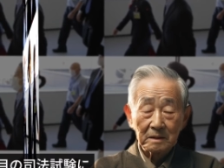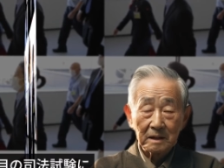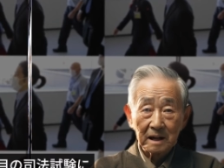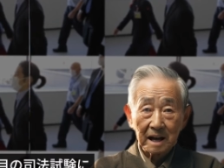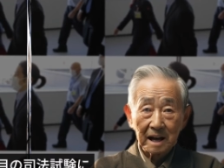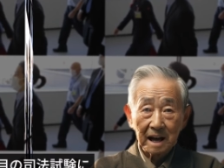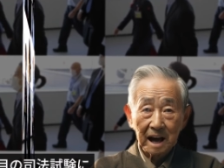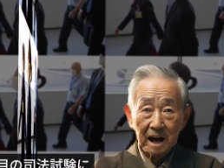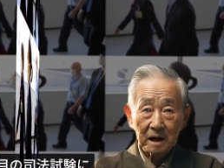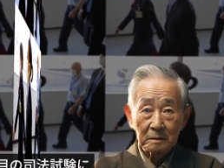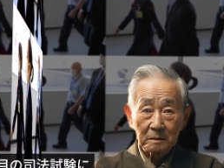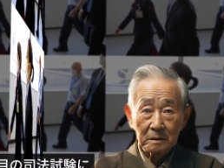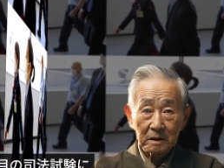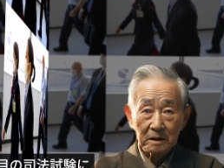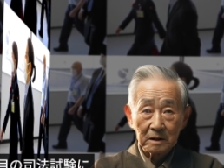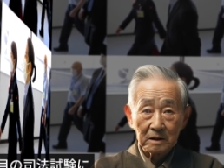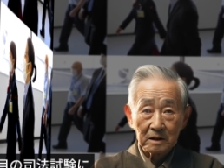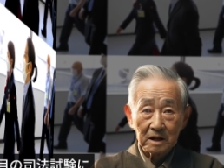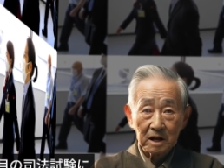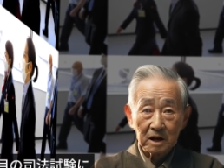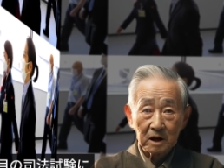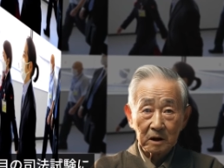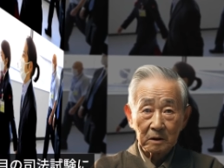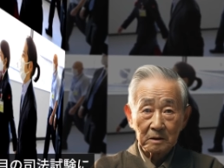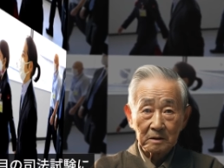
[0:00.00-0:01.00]
2回目の
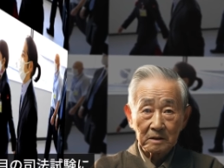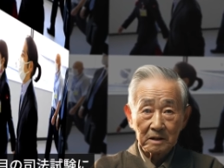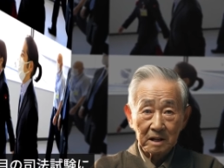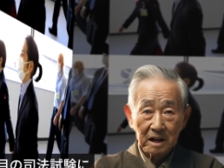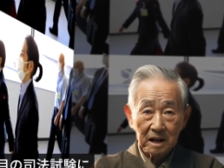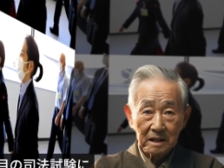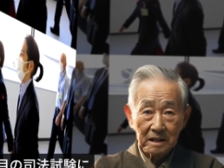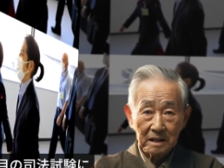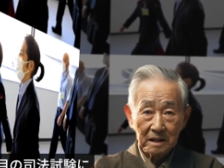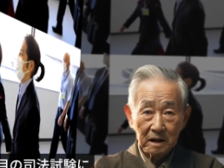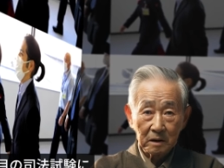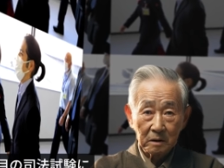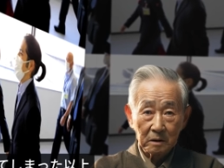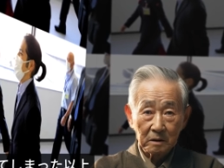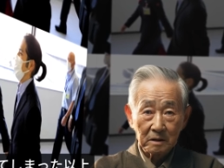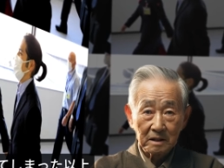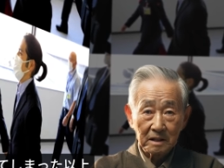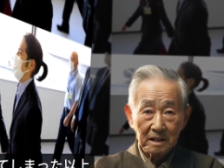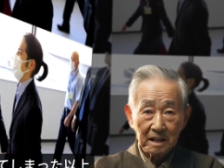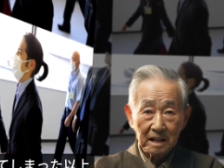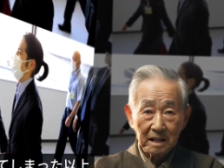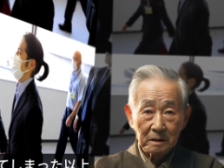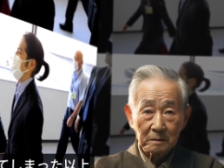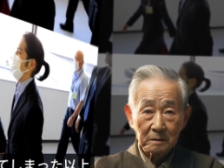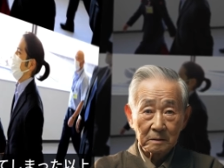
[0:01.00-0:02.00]
司法試験に落
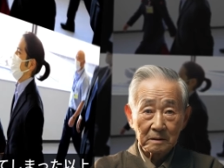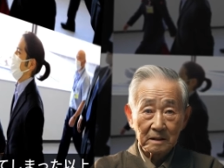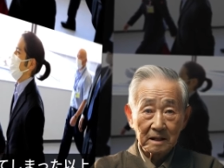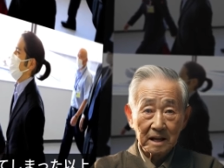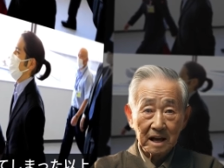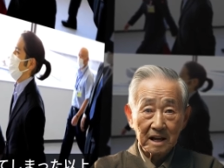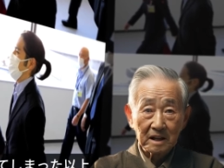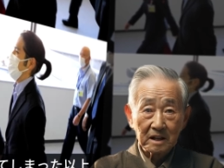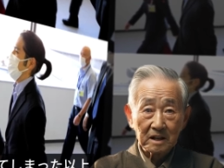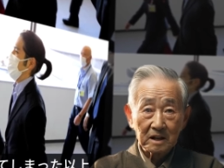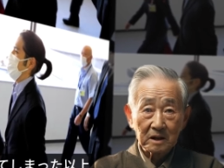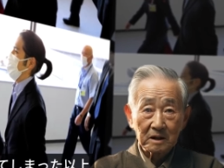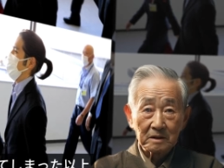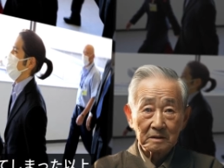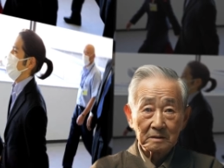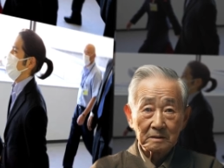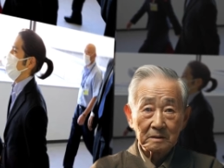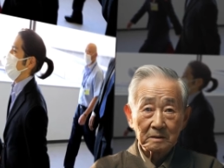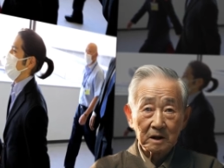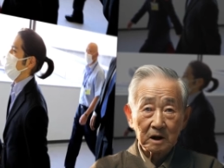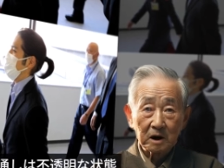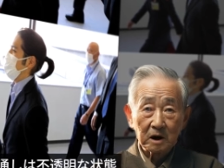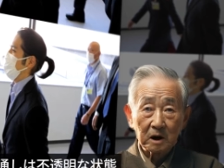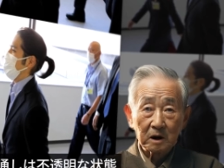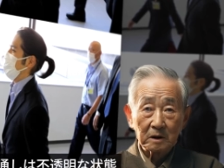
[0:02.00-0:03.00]
ちてしまった以上、
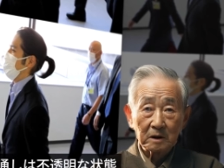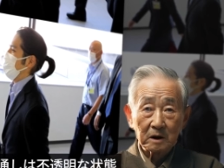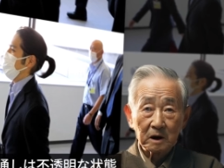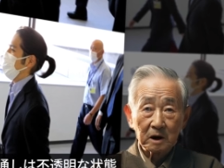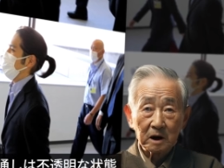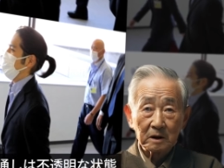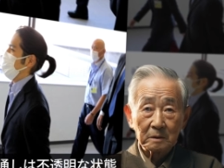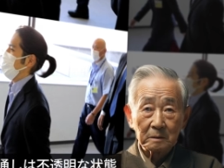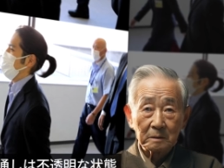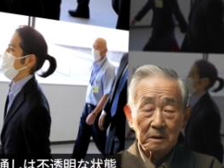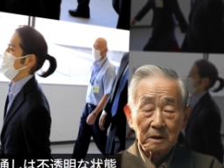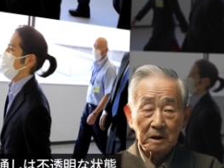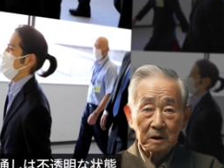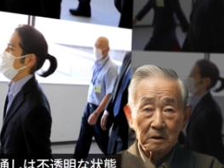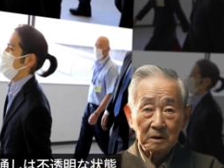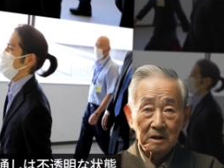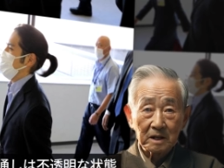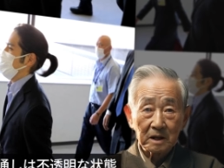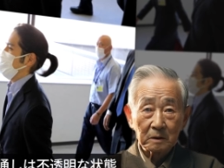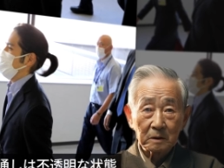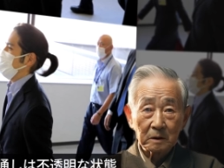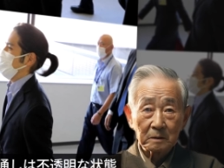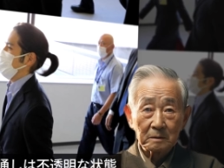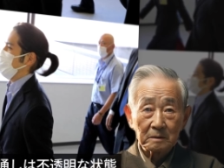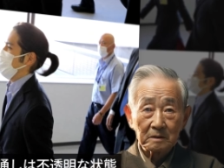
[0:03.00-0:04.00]
今後の見通
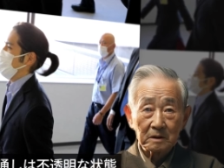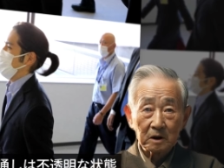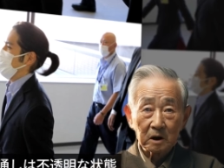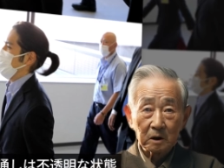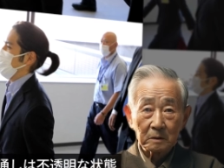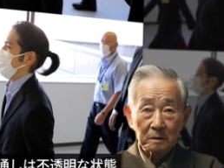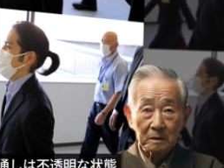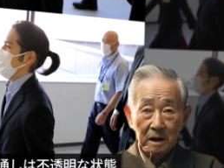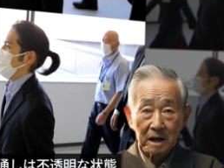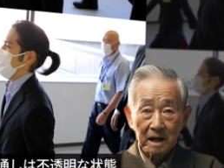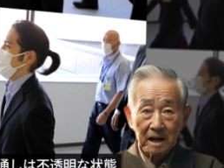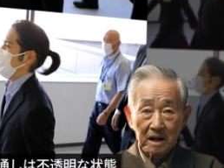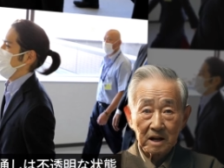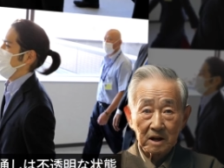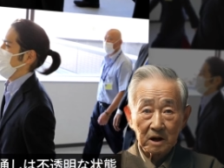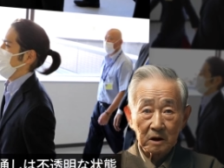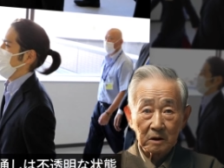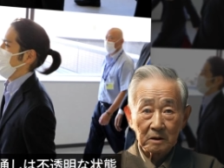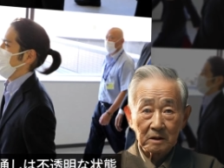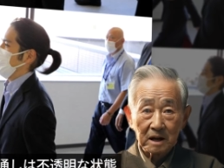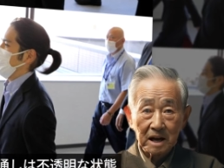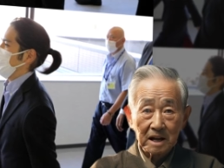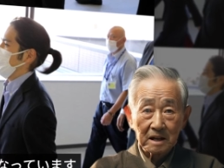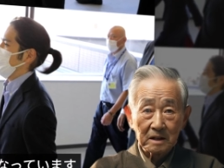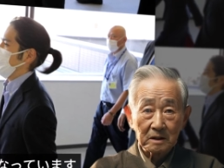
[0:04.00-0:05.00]
しは不透明な
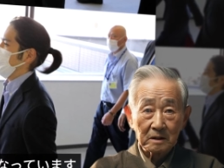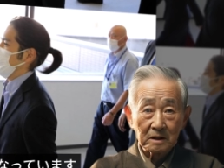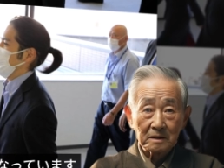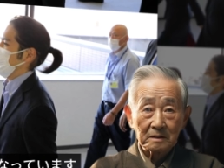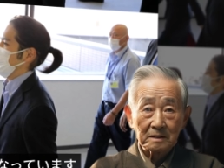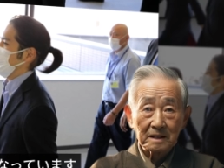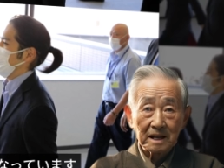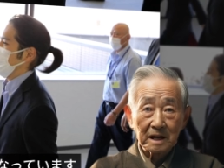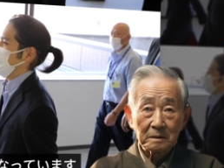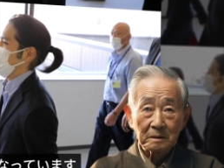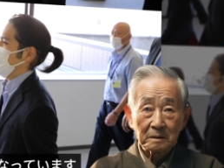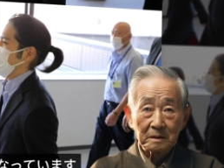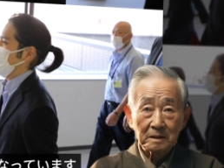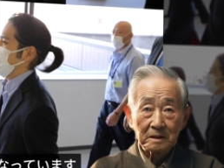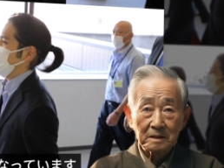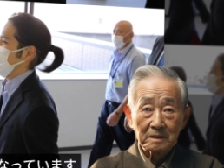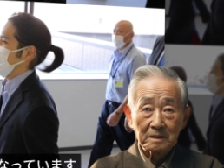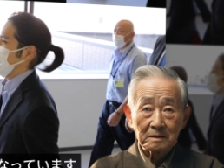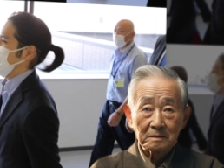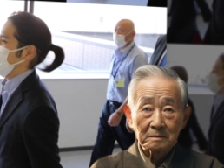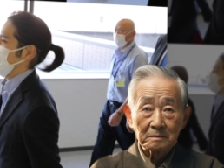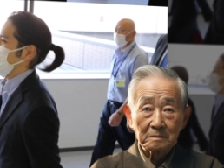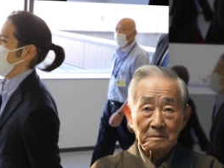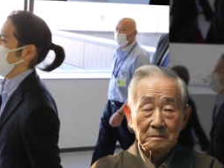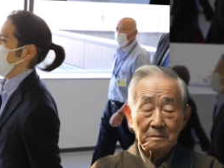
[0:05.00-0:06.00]
状態となっていま
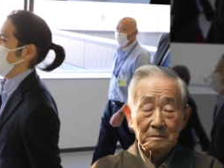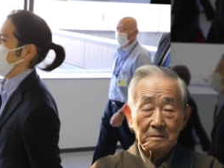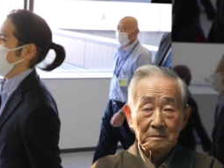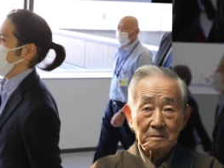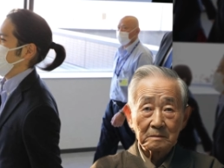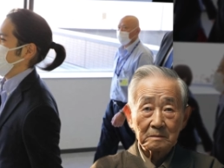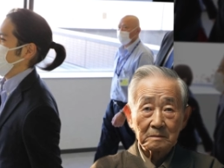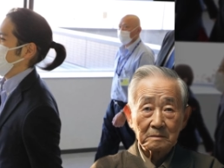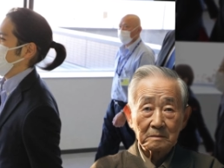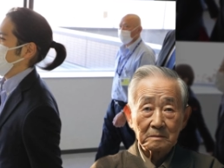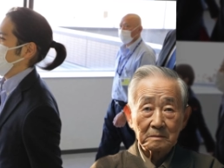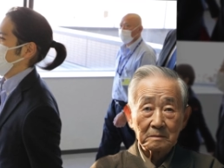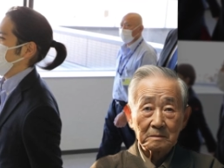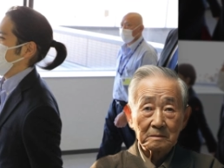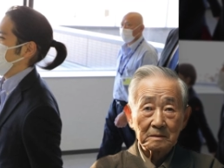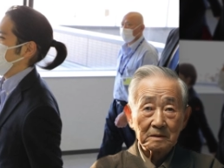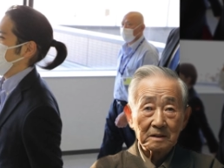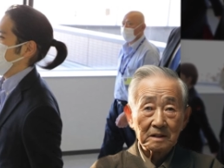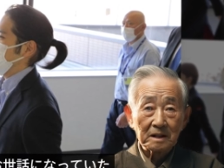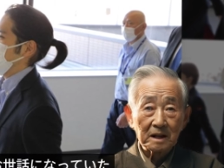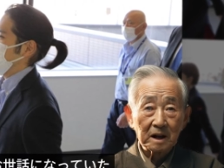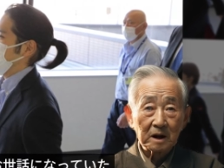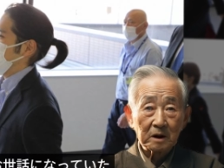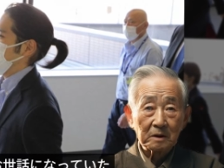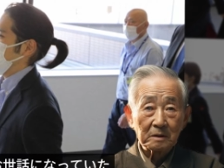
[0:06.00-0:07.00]
す。
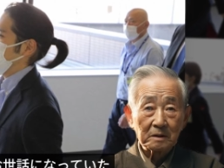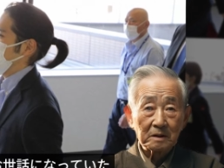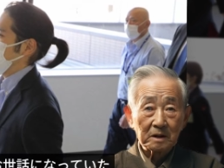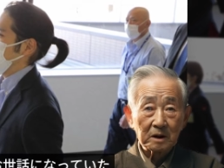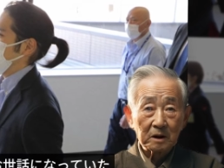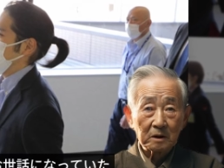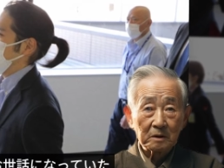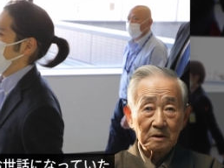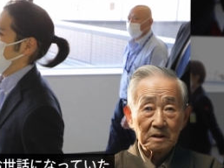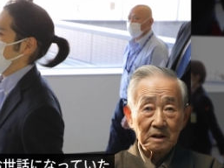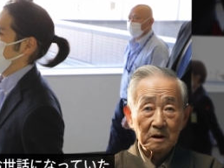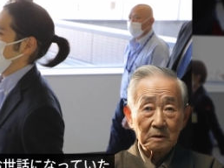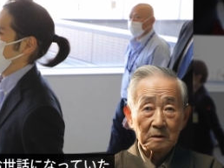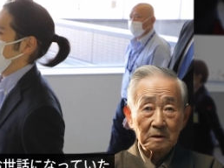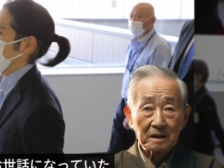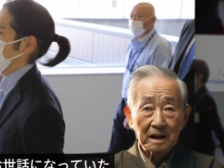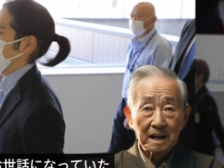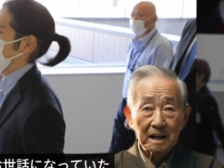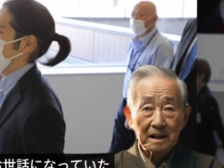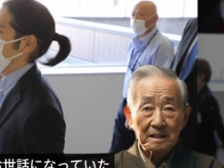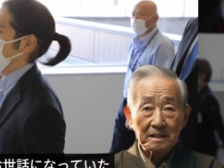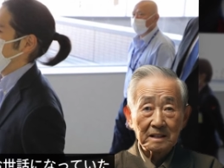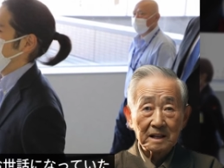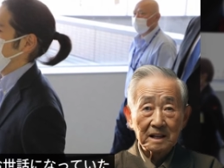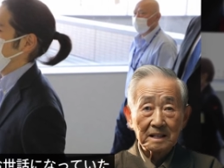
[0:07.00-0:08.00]
日本でお世話に
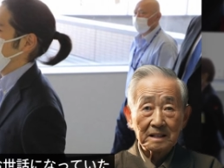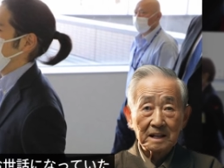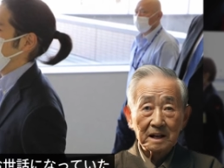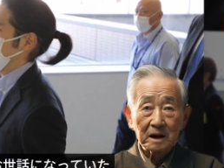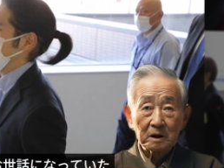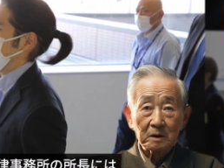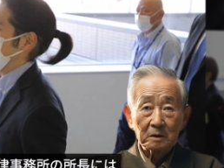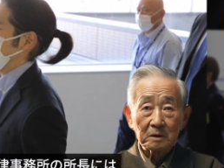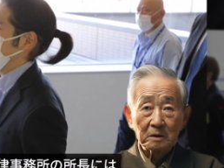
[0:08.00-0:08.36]
なっていた